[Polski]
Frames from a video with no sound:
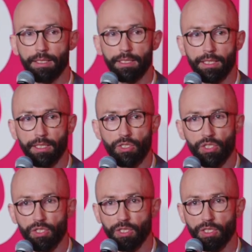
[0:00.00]
i
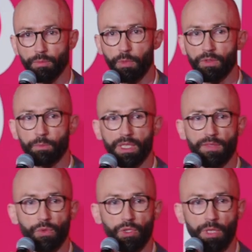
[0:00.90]
też powiem
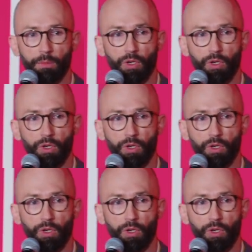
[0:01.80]
Państwu, że miałem